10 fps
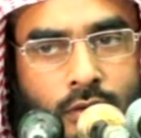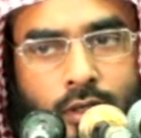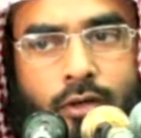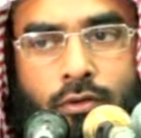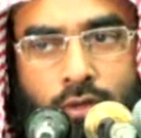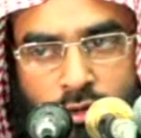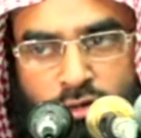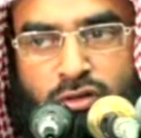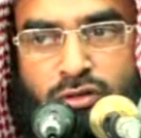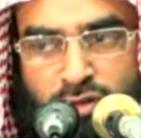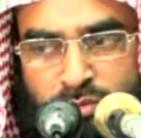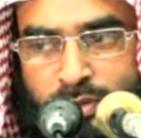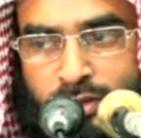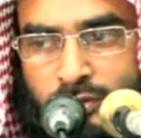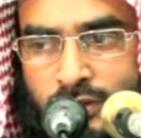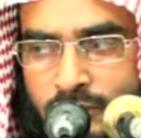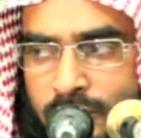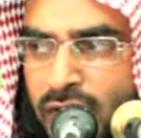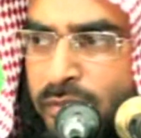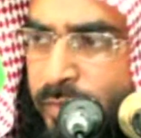কলগেট হোক আর অন্য কোনো কোম্পানি হোক
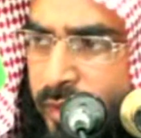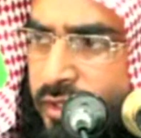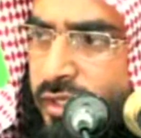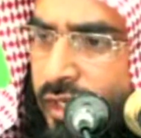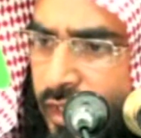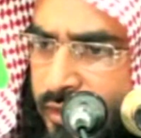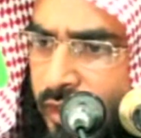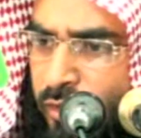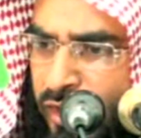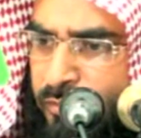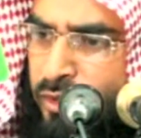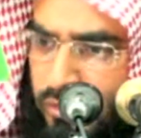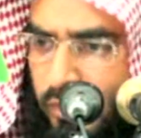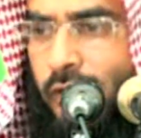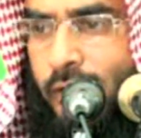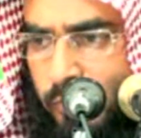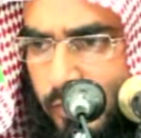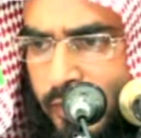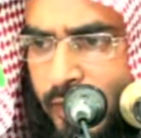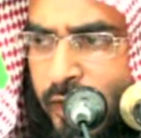মানে পেস্টটাকে আজকাল অনেক মানুষ কলগেট
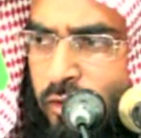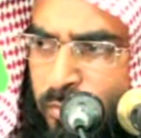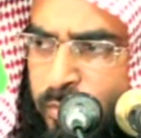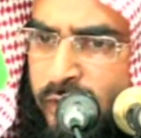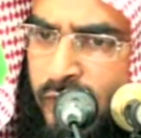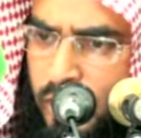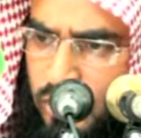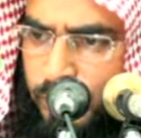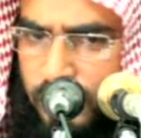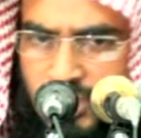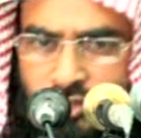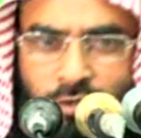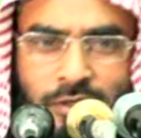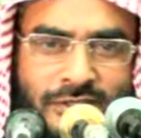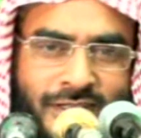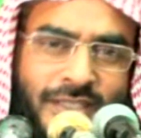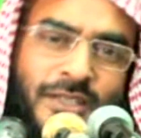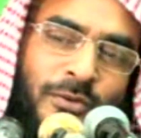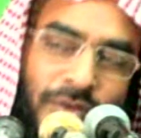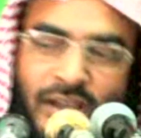বলে থাকে এই কোম্পানিটি এত প্রসিদ্ধ হয়েছে
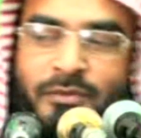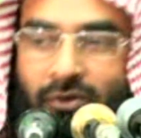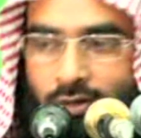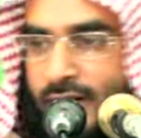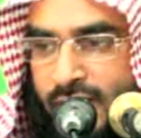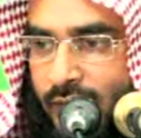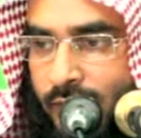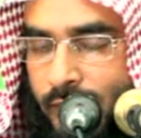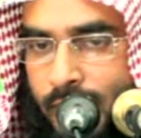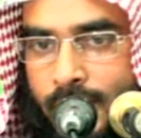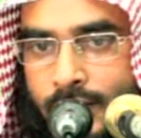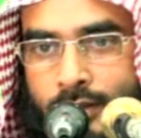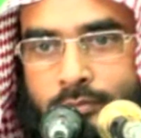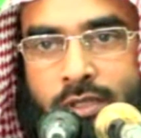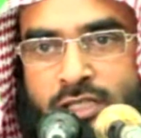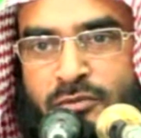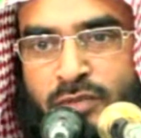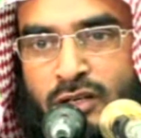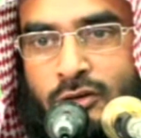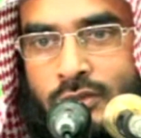যে কোনো আমি কলগেট না পেস্ট
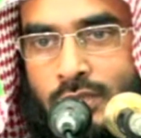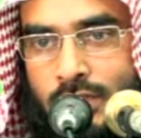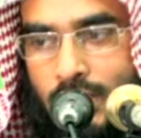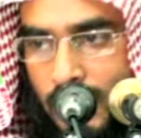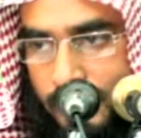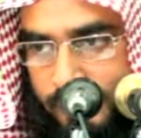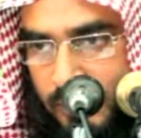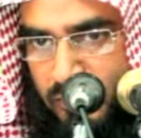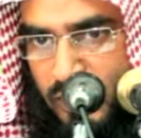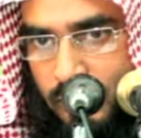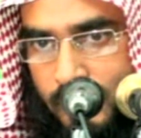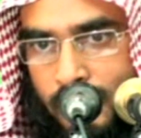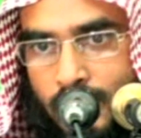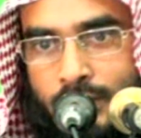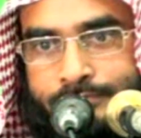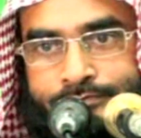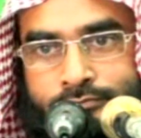মানে হচ্ছে যেটা আপনার ইয়ে